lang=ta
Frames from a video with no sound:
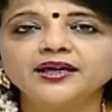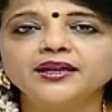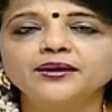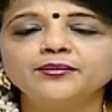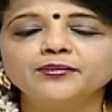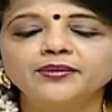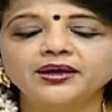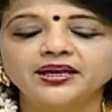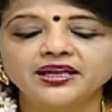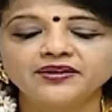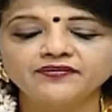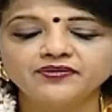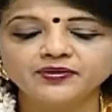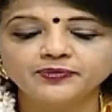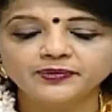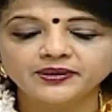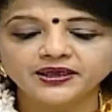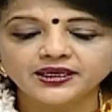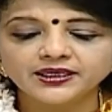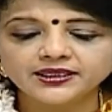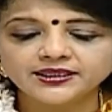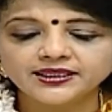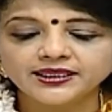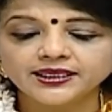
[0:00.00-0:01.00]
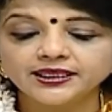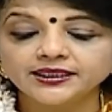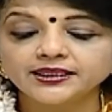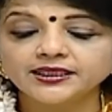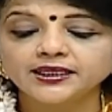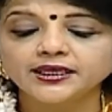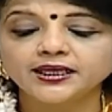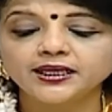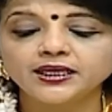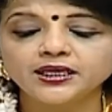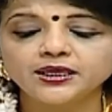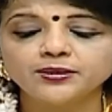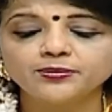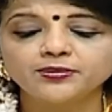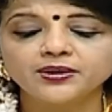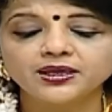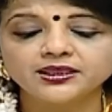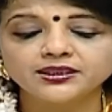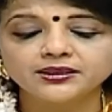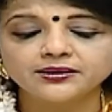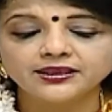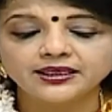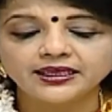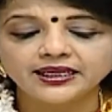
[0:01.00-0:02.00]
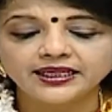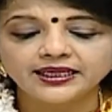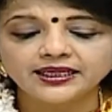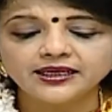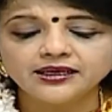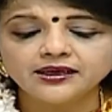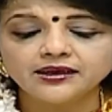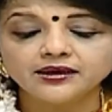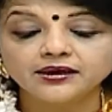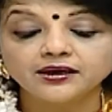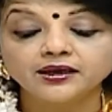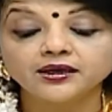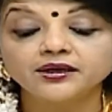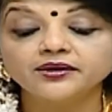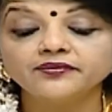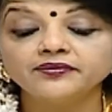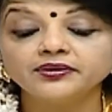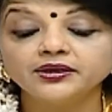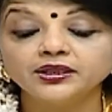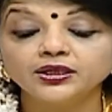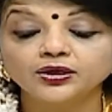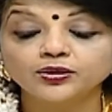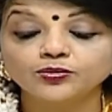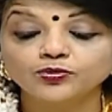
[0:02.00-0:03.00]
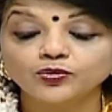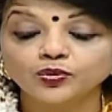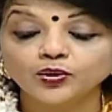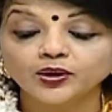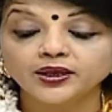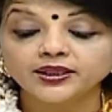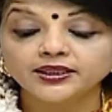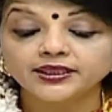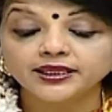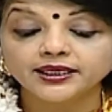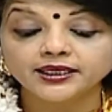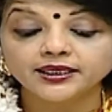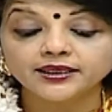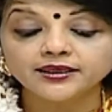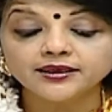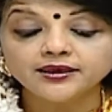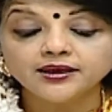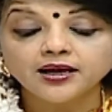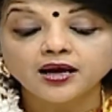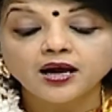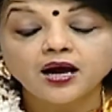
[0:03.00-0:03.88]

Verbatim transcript: என் மனைவி கருத்தரித்து ரெண்டு மாத நிலையில் கருவில் இருக்கும் குழந்தைக்கு